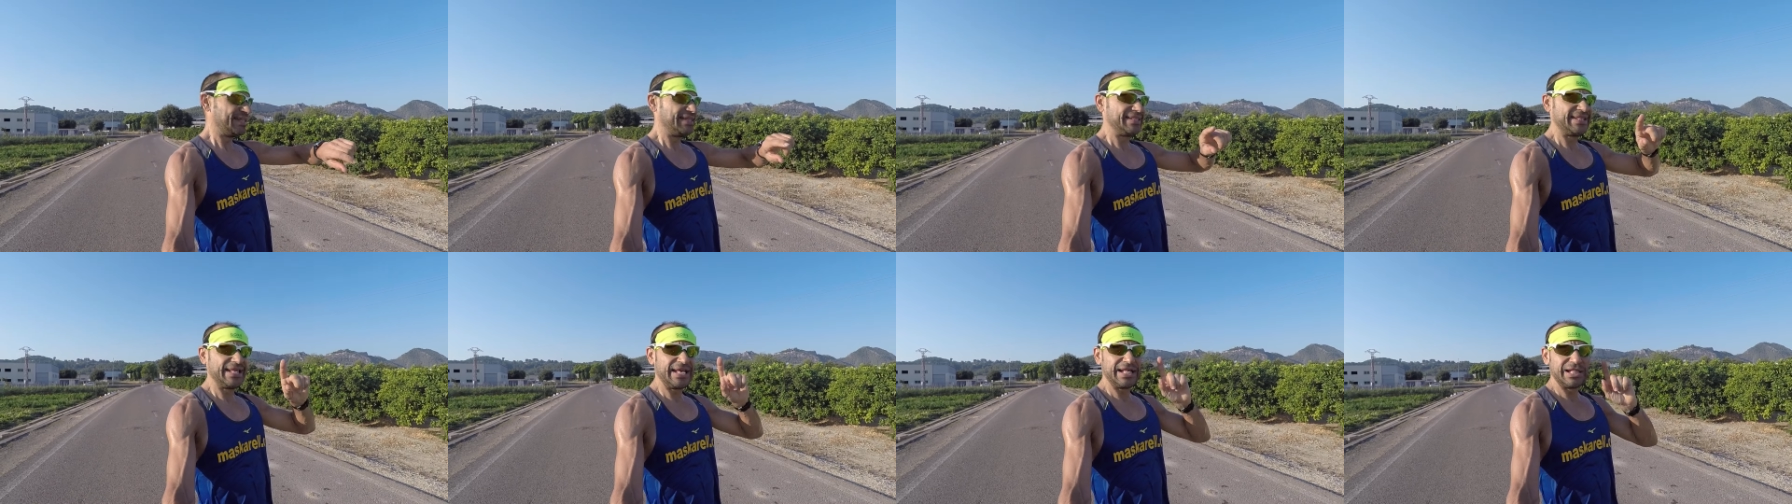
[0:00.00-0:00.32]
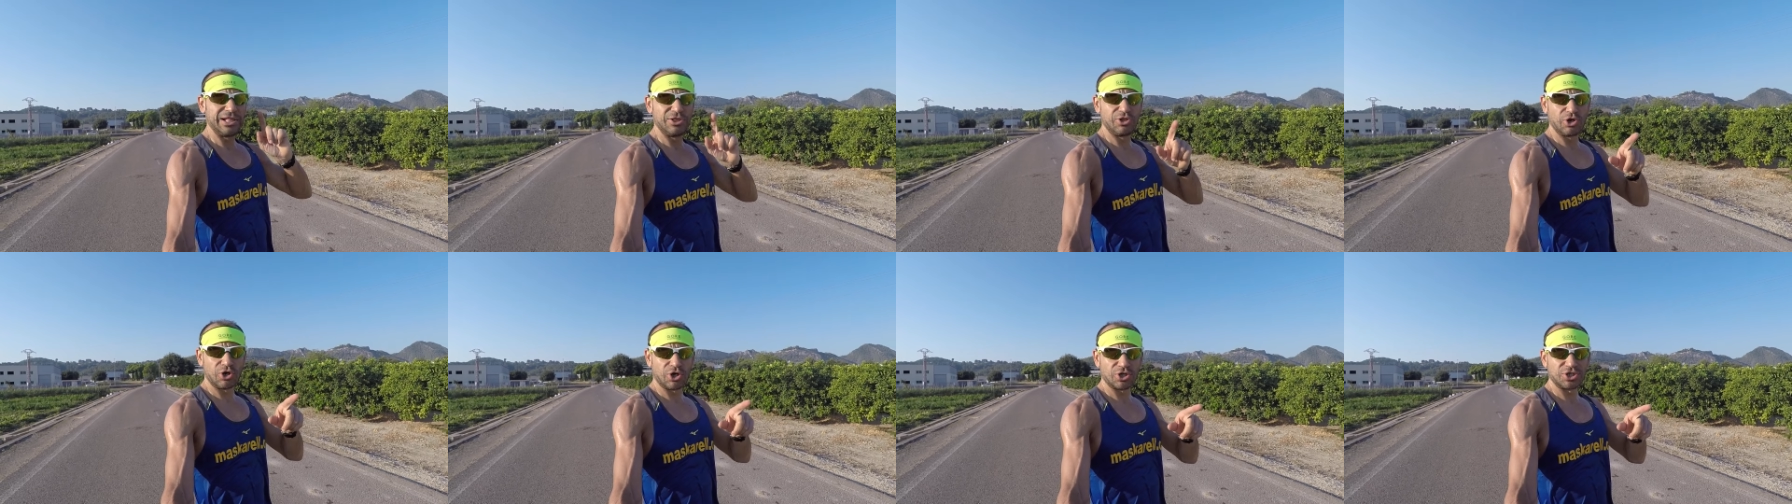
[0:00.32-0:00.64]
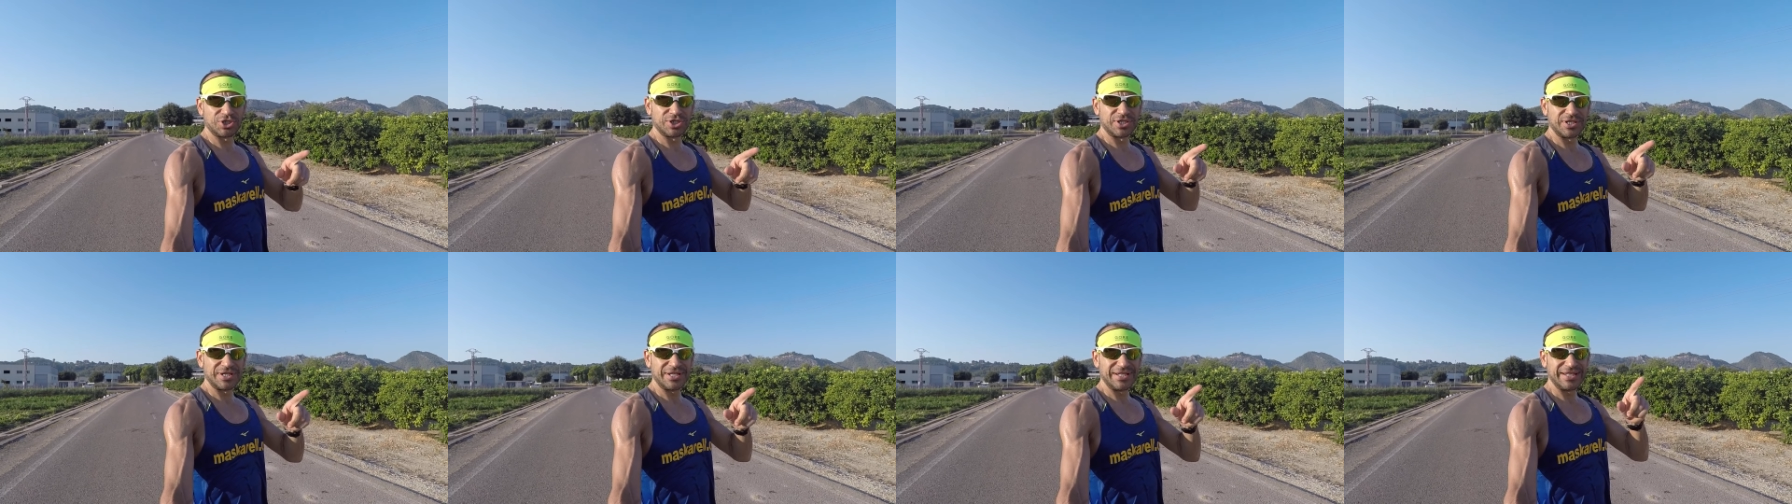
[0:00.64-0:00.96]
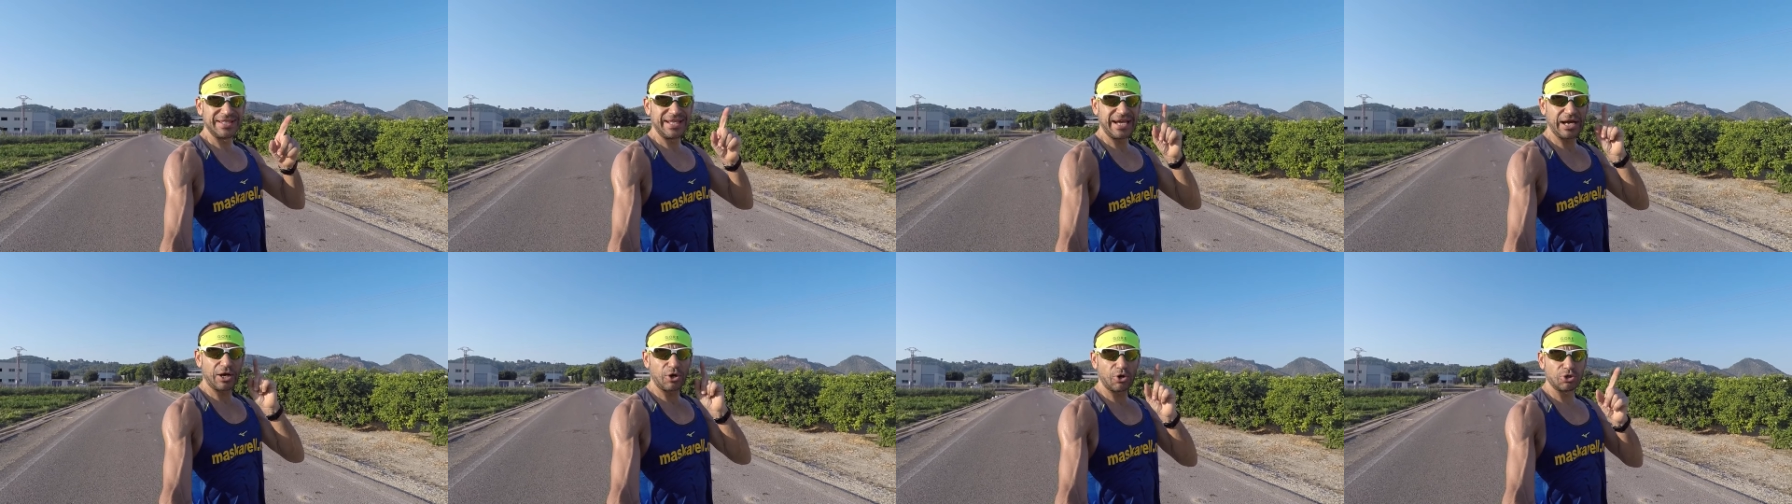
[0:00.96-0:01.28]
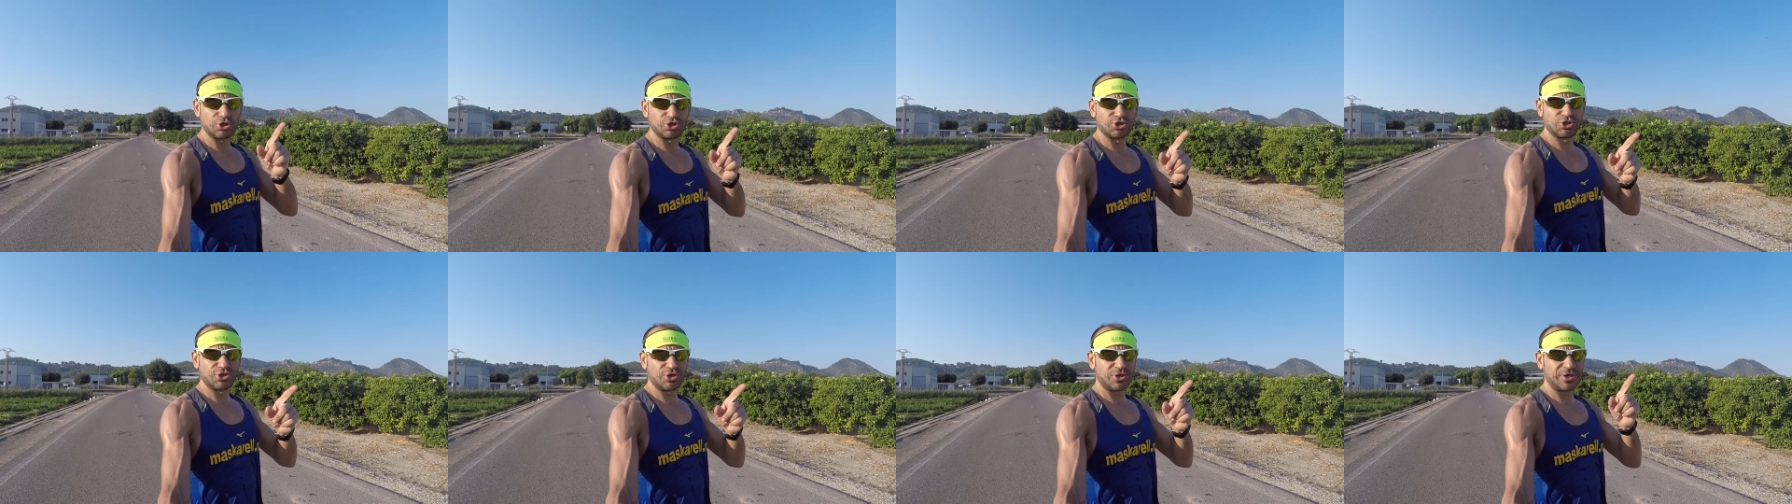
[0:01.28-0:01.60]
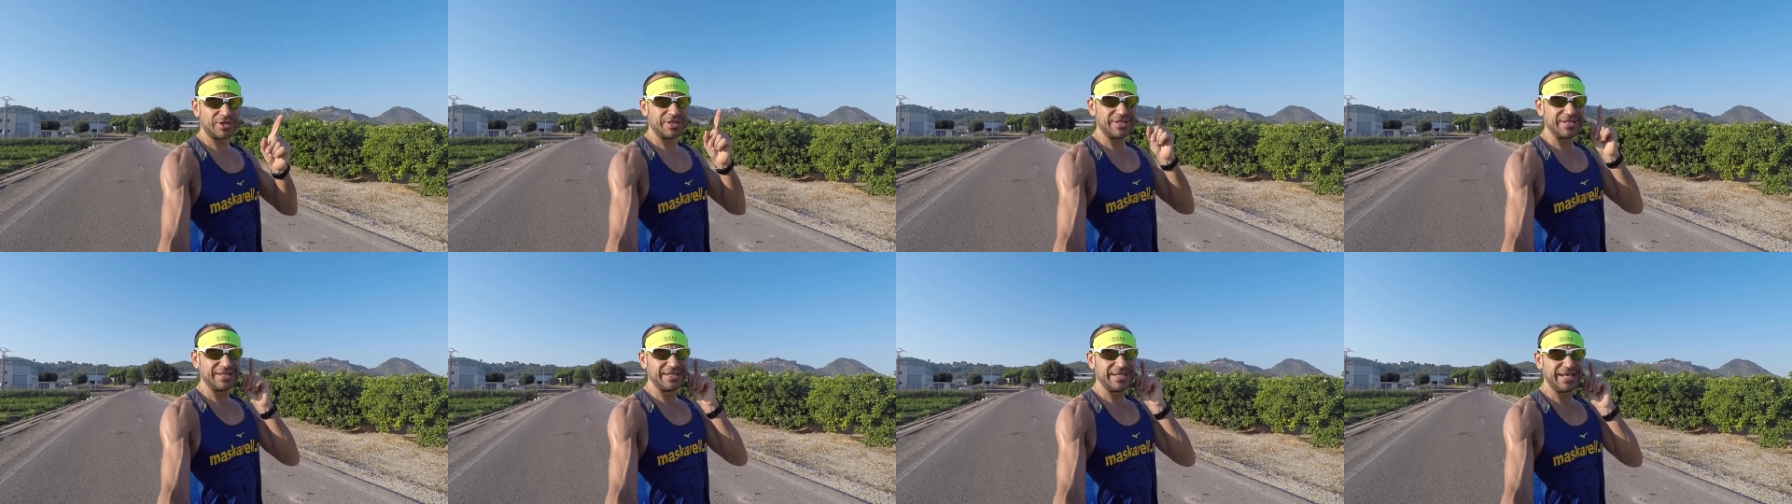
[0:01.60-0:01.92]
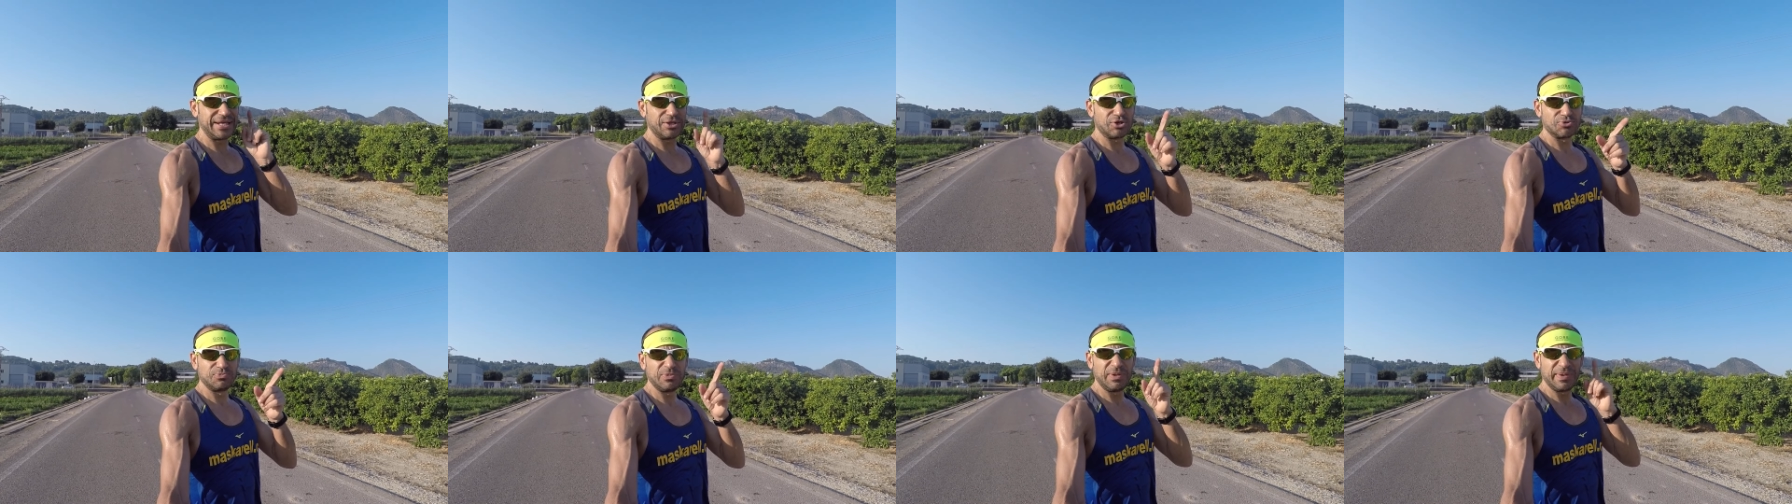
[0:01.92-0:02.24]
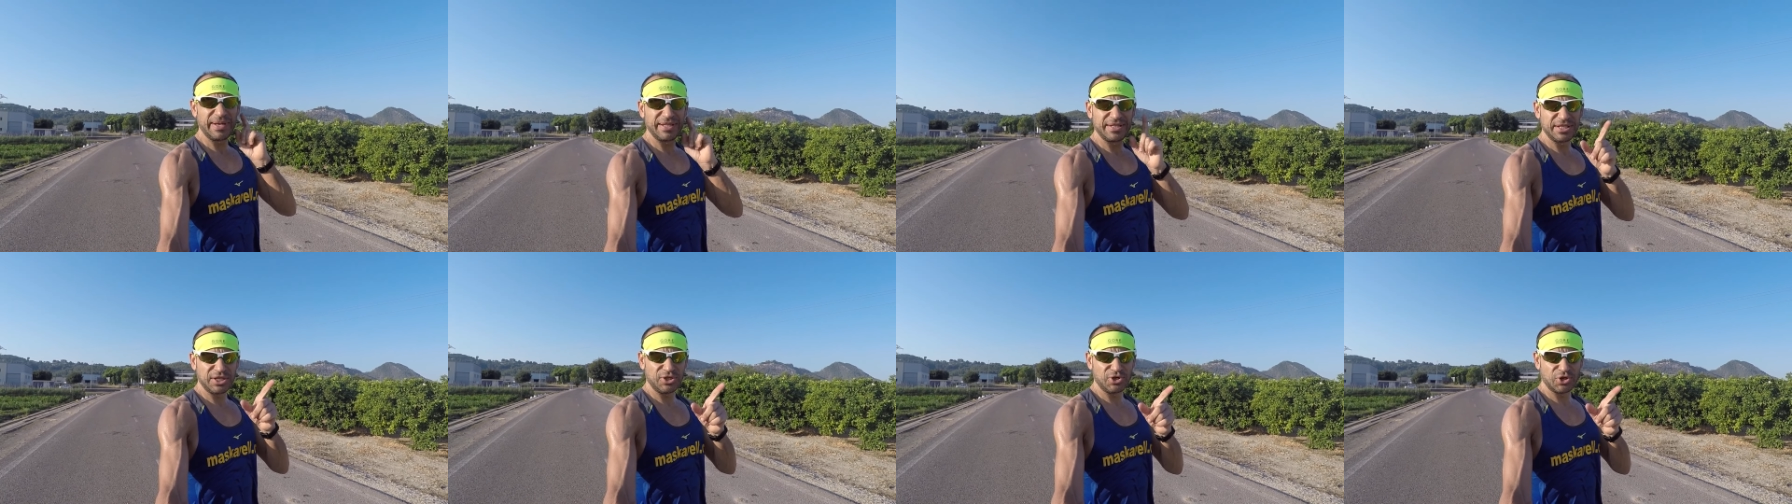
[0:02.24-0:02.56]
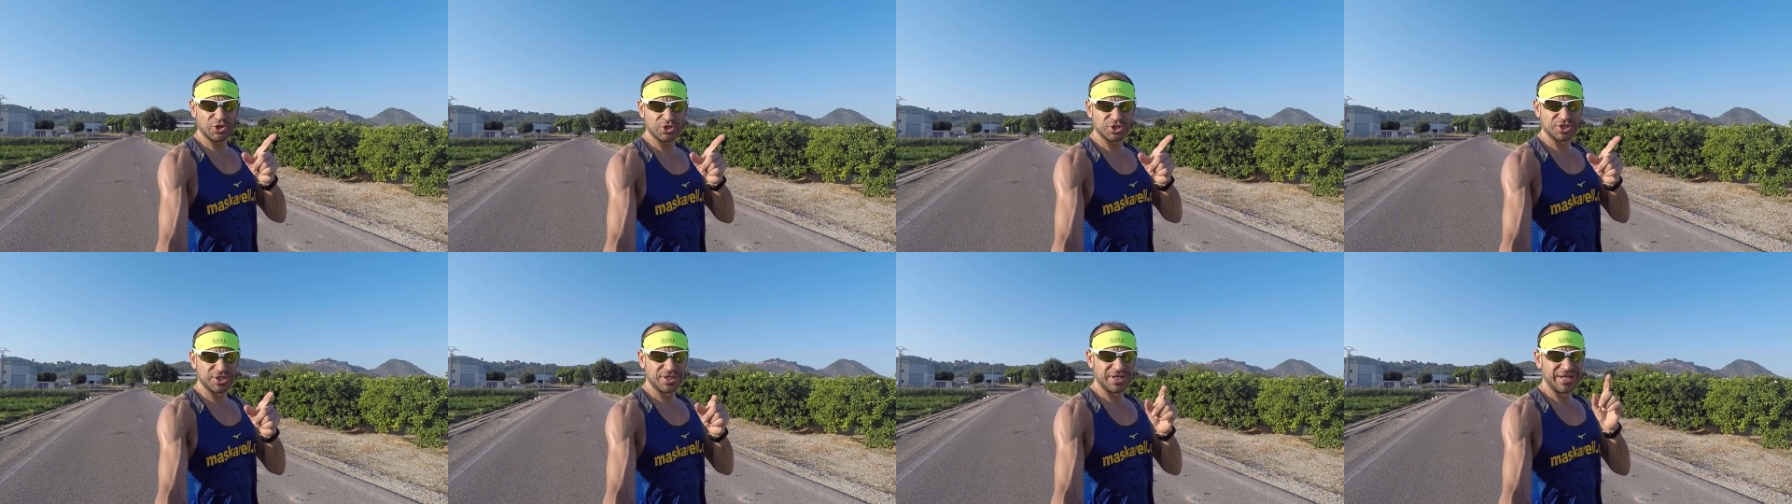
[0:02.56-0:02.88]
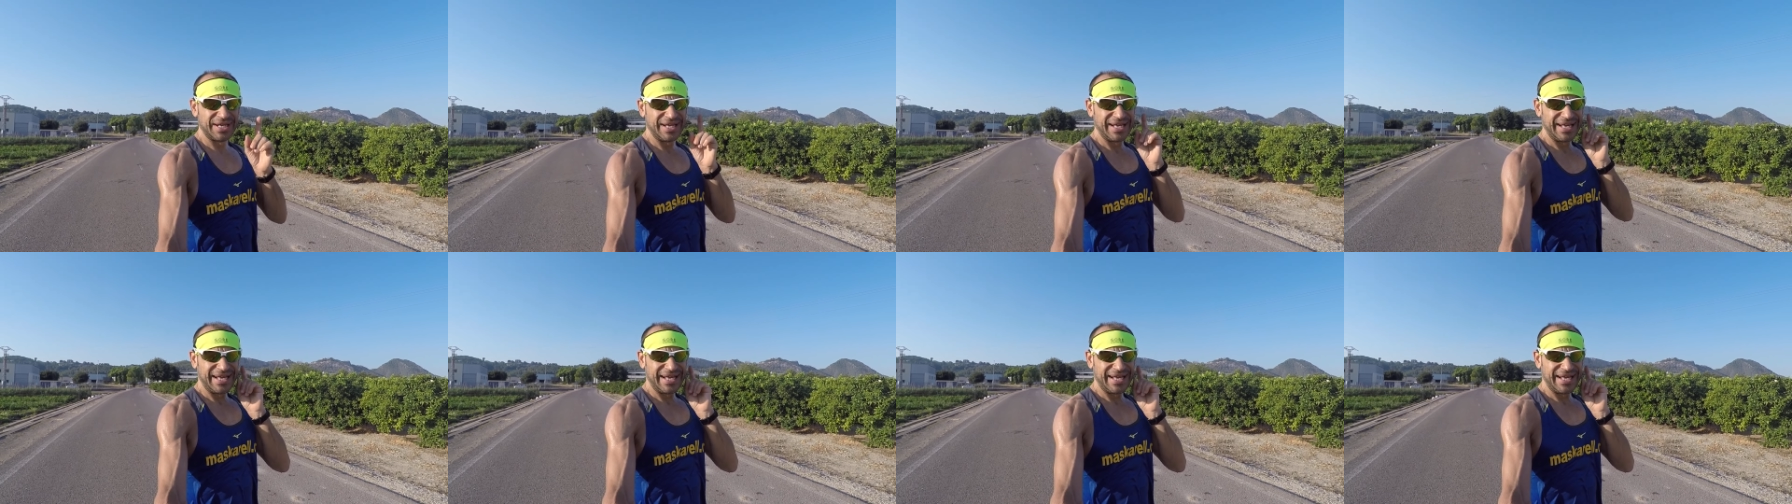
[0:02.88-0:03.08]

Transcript: del 2 de agosto de 2022.